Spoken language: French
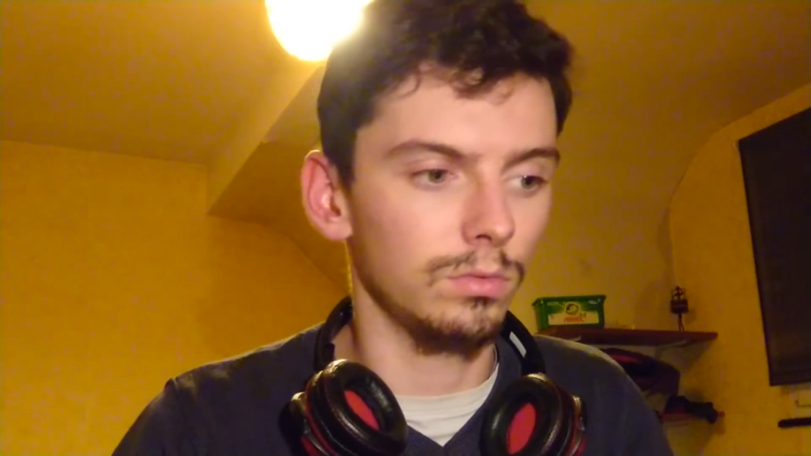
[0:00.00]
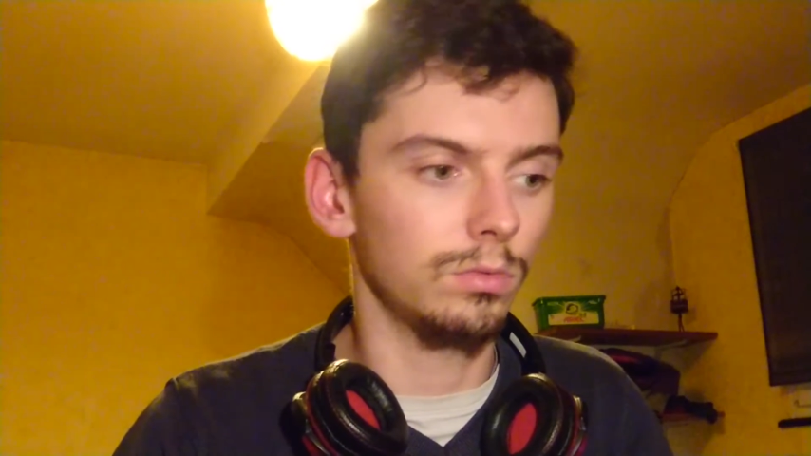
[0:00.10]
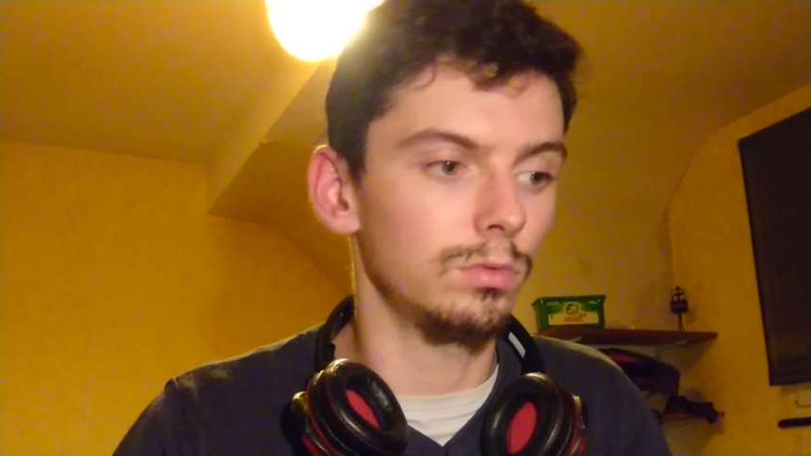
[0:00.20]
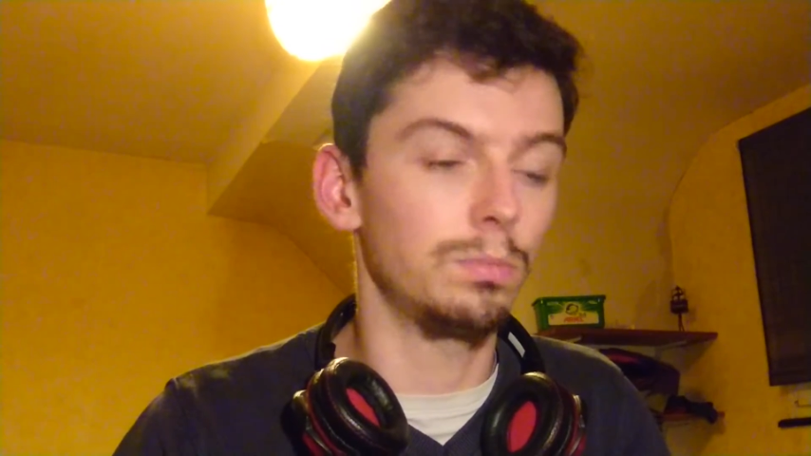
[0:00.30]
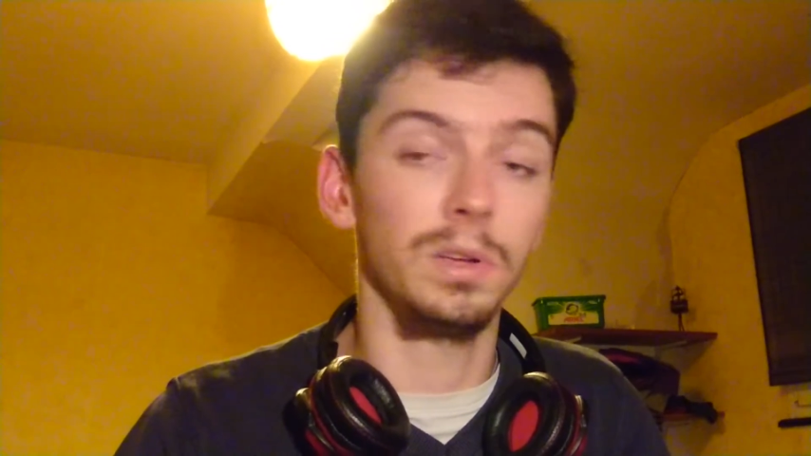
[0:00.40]

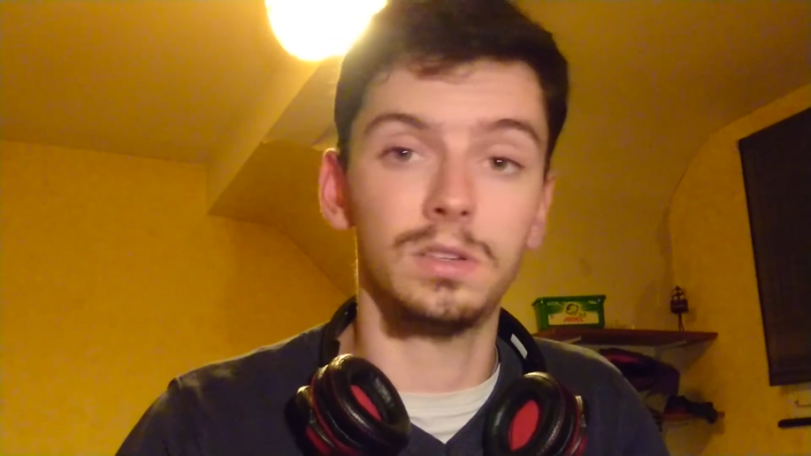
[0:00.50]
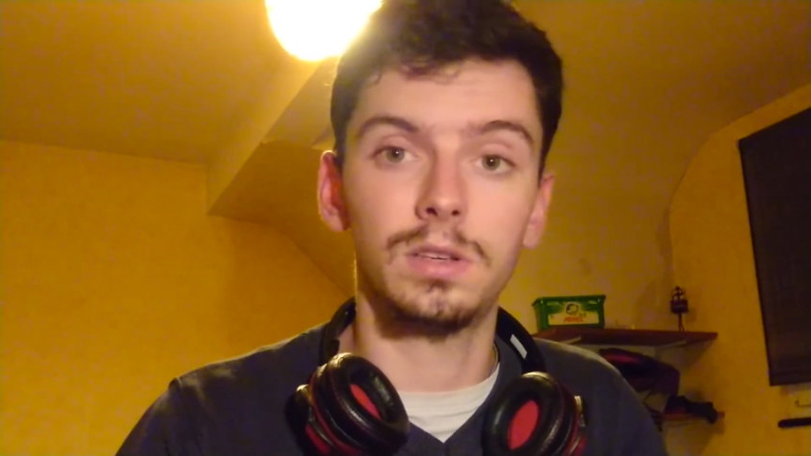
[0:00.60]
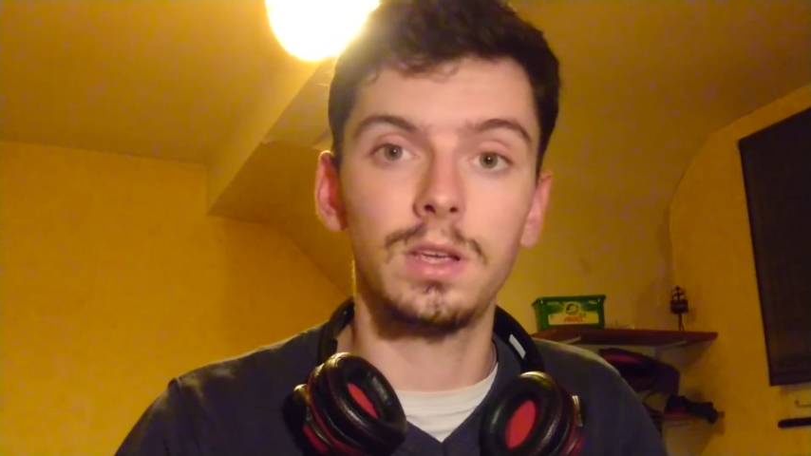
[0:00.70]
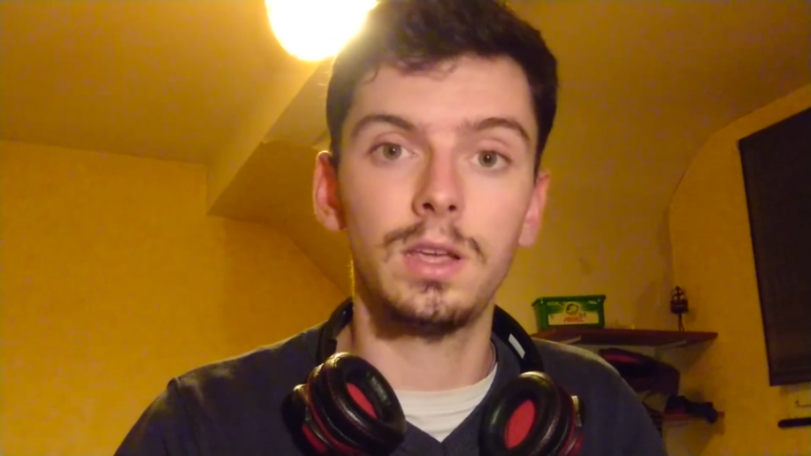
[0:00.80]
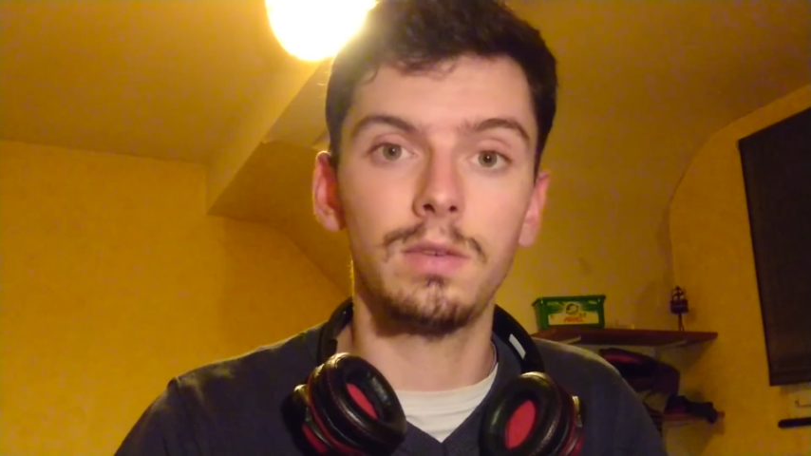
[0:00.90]
ou
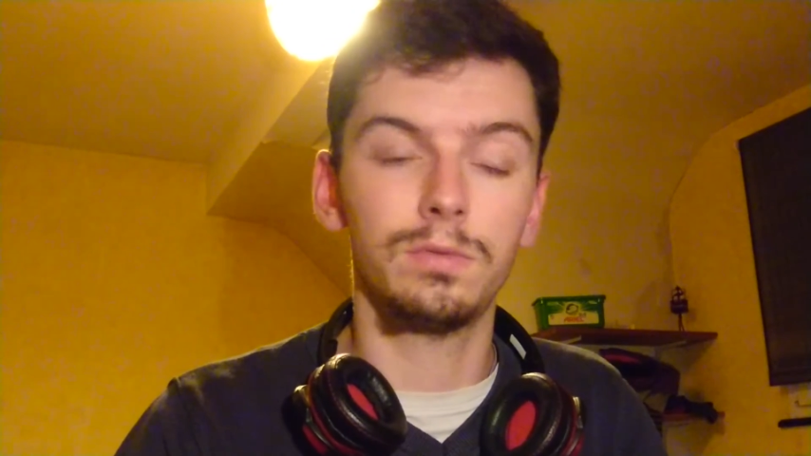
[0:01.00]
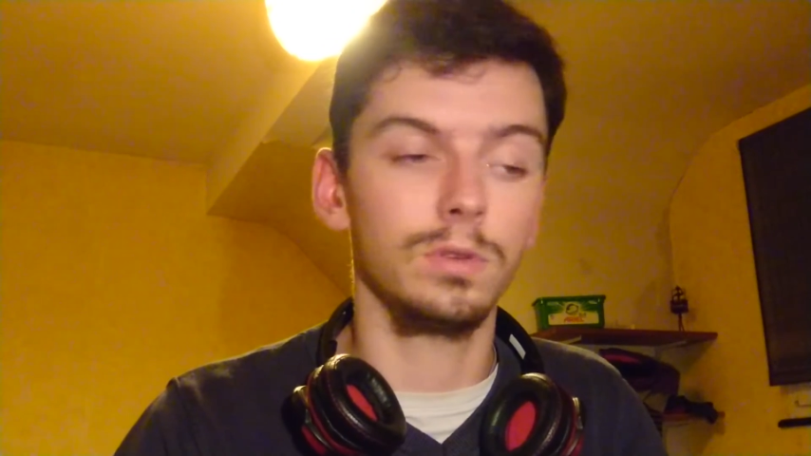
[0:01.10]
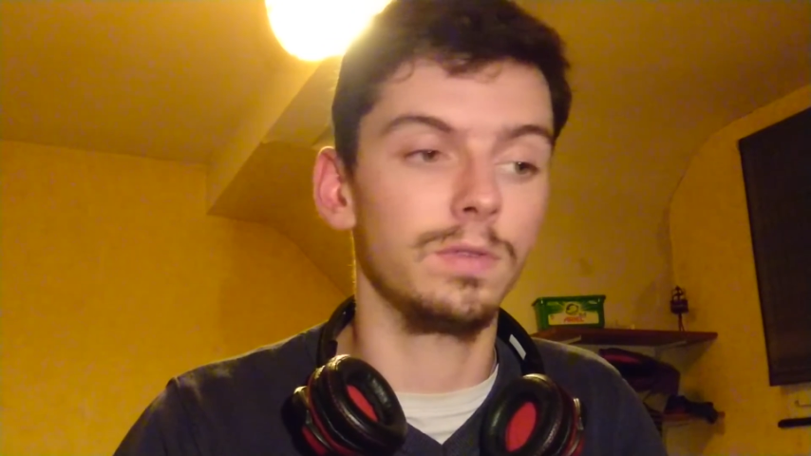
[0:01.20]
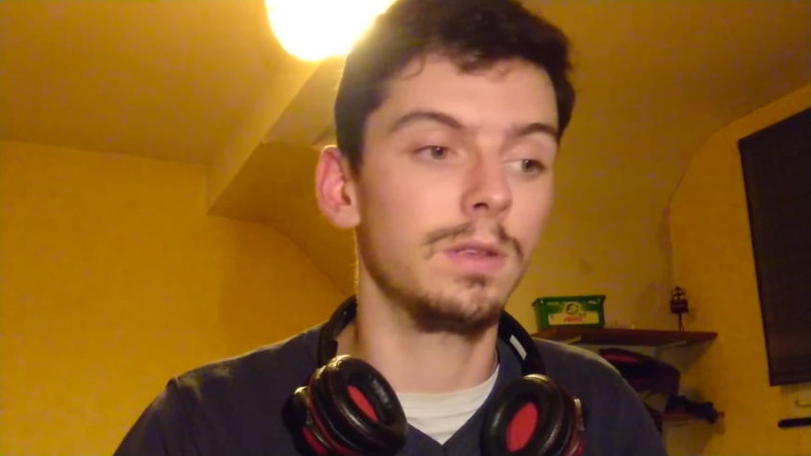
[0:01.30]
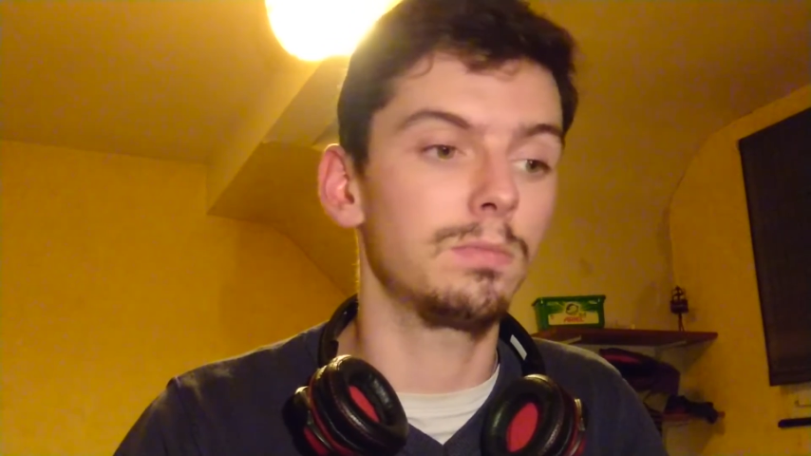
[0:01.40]
PC, vous
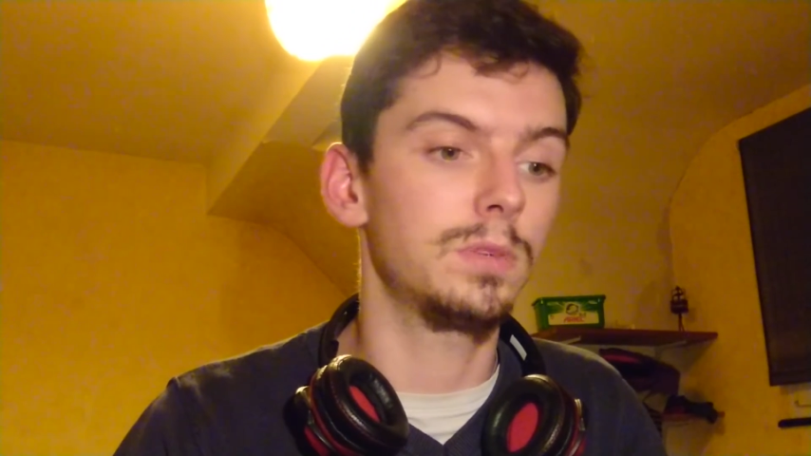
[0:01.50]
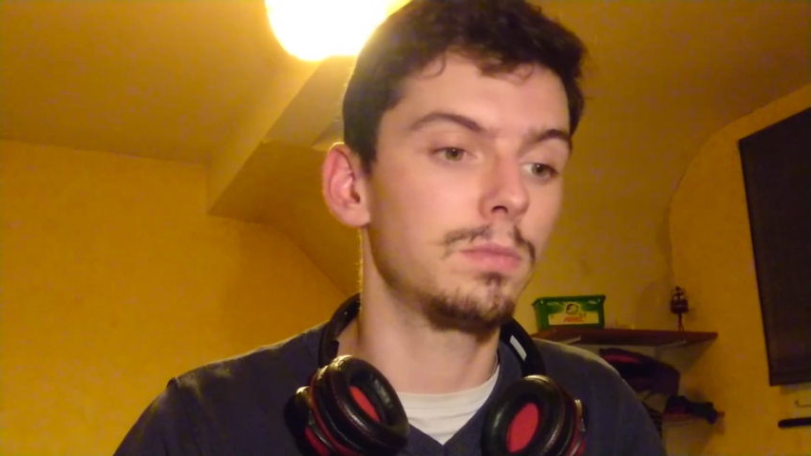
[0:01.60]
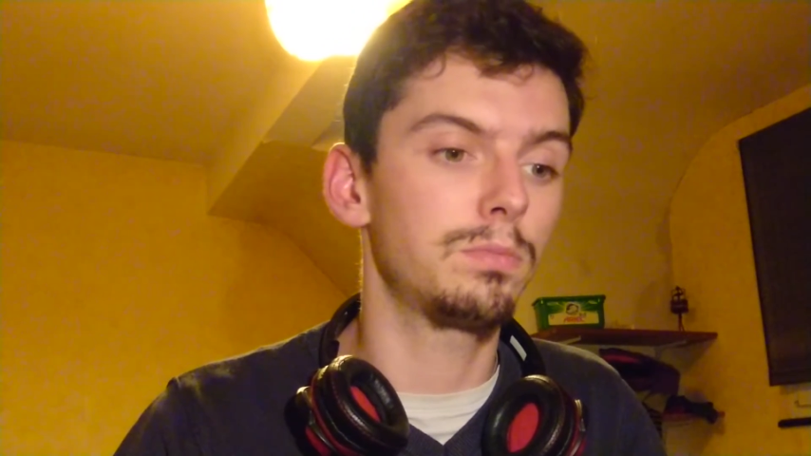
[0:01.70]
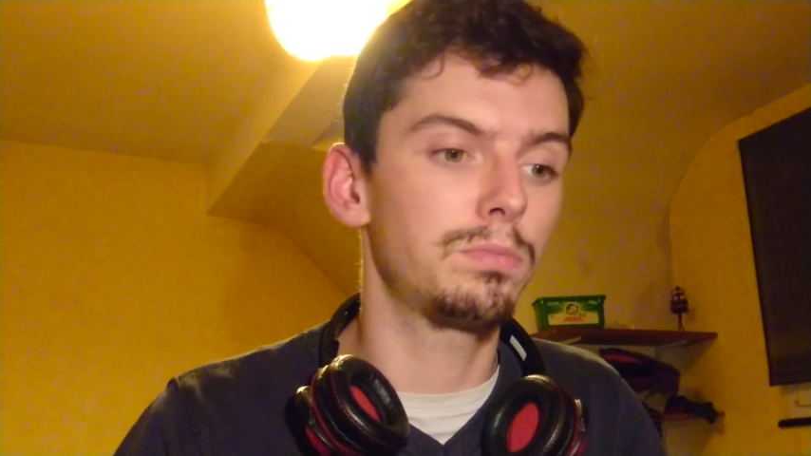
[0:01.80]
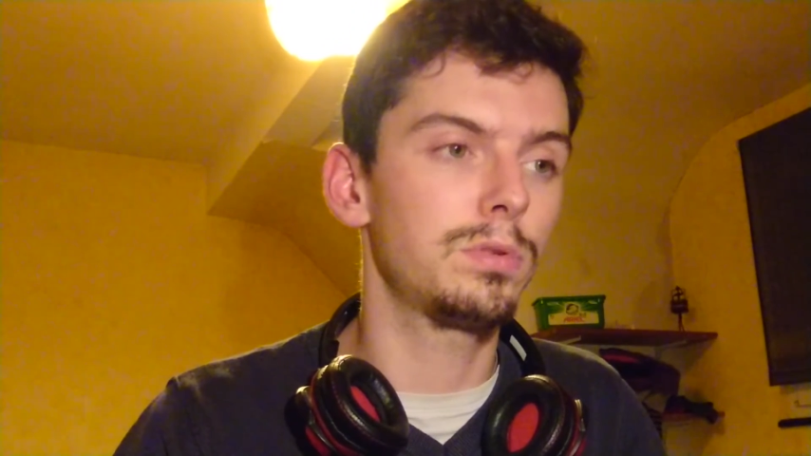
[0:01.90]
avez une
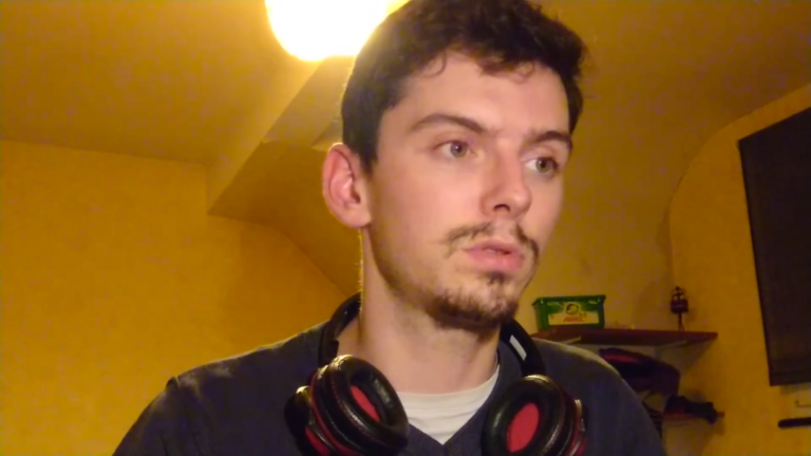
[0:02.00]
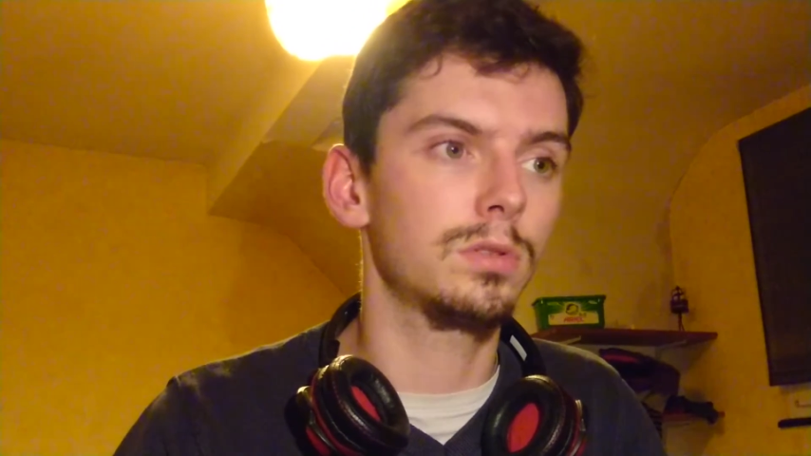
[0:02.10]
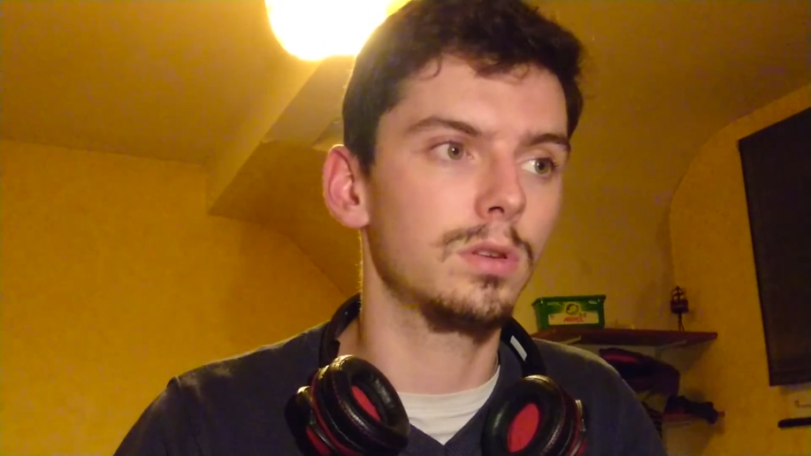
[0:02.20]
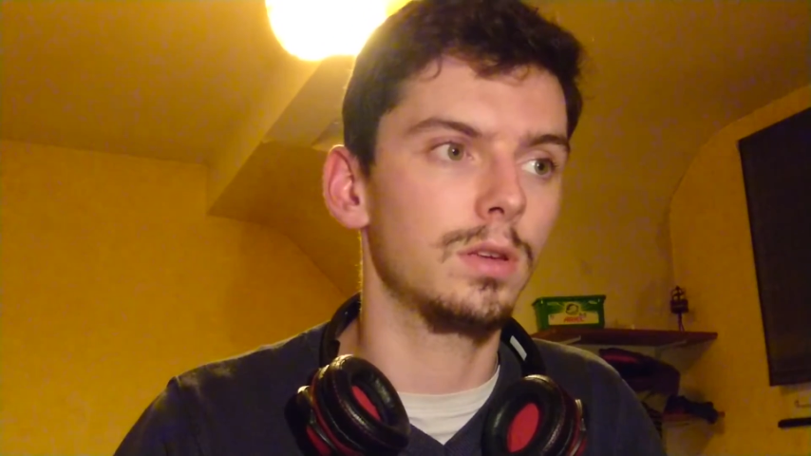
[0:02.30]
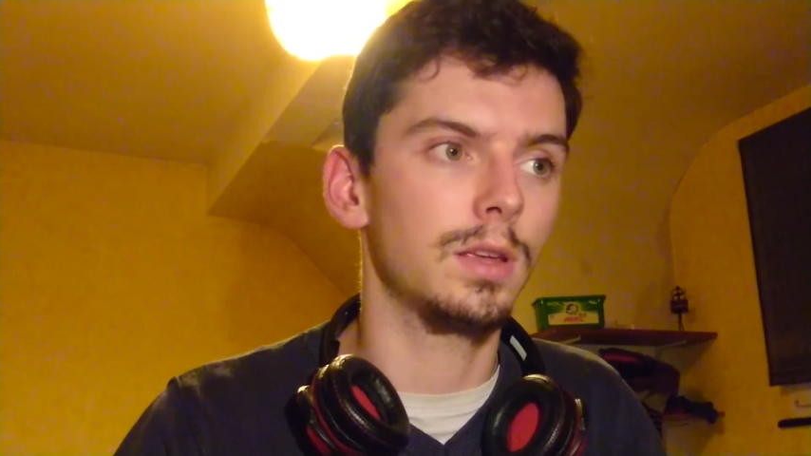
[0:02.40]
petite puce